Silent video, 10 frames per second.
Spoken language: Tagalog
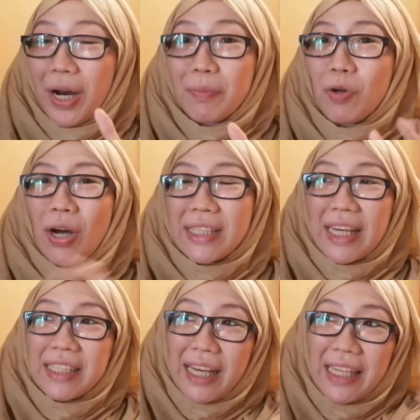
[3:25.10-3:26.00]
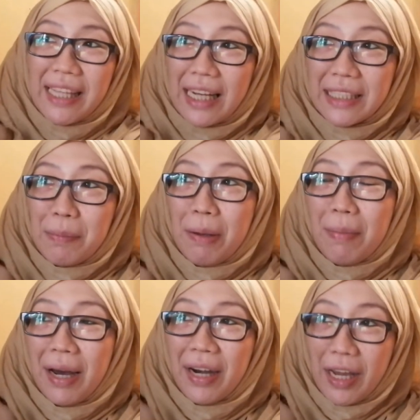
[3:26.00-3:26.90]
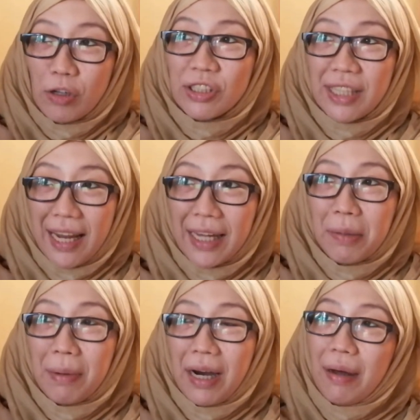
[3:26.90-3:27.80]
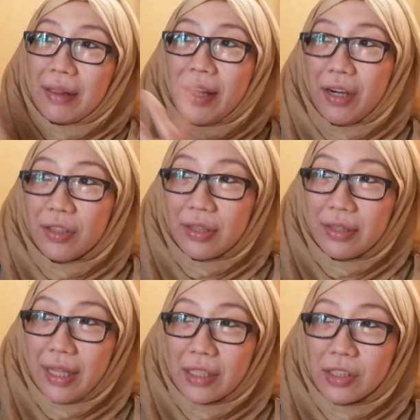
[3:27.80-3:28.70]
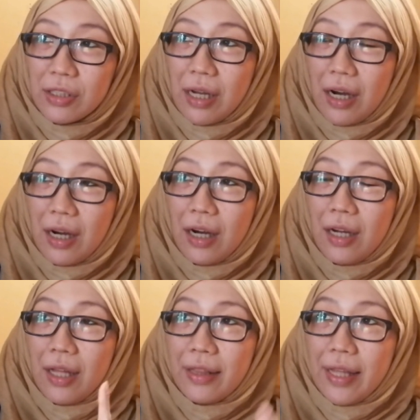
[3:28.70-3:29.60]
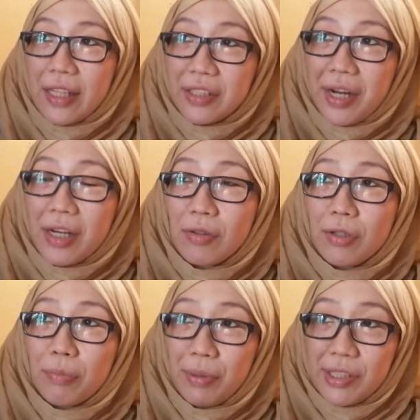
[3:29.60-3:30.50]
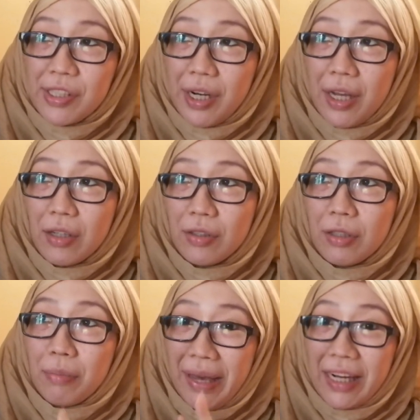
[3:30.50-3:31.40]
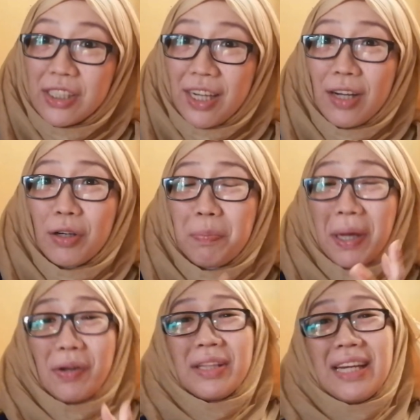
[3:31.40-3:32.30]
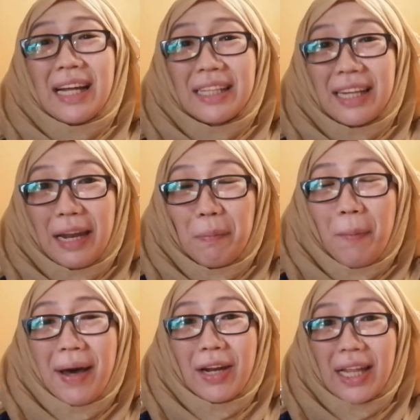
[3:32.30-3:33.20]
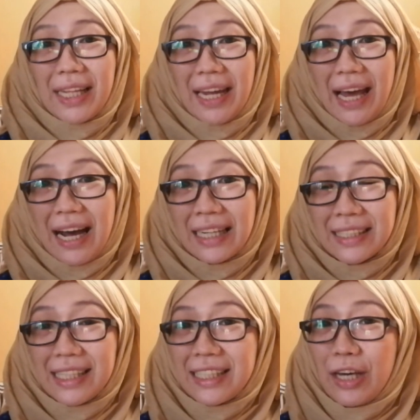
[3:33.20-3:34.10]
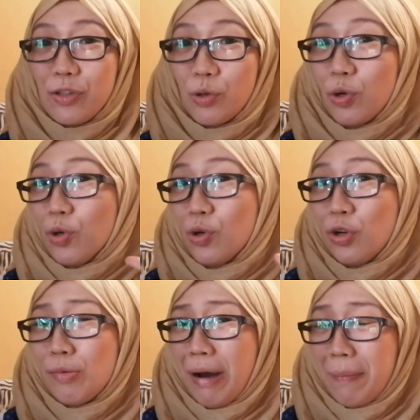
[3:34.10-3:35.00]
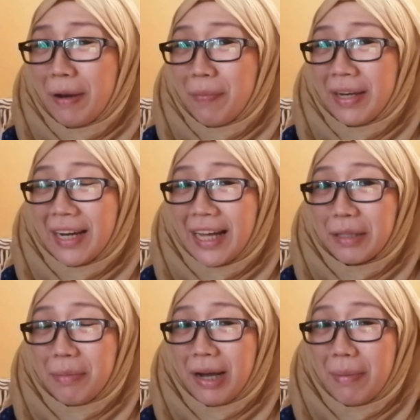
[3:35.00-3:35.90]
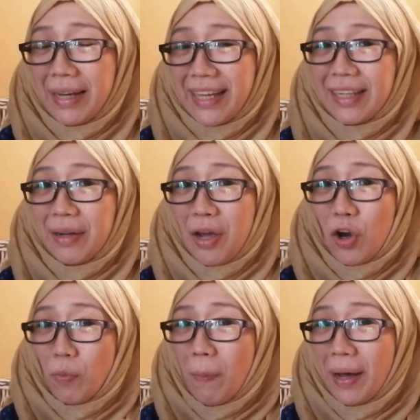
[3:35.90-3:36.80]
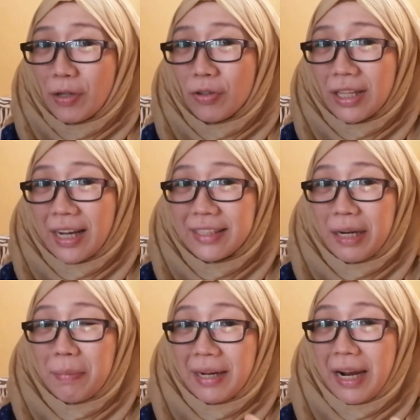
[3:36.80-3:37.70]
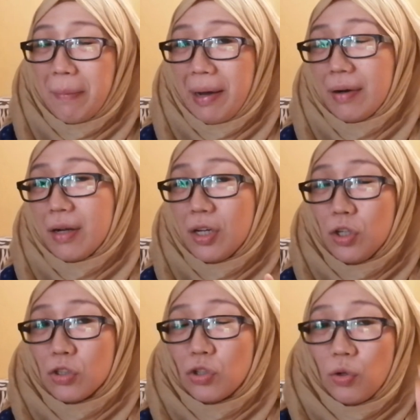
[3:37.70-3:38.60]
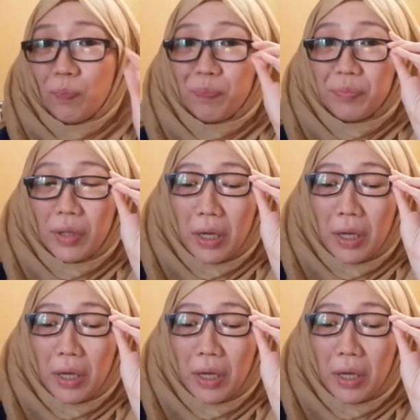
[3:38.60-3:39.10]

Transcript: alam nyo kasi sa India kasi may mga record sila ng mga death, death, uh, death record, birth record, marriage record, pero hindi natin alam pa paano natin i-access. Ayun yung gulong-gulo yung mga Pilipina natin mga kabayan. Paano talaga nila malalaman? So,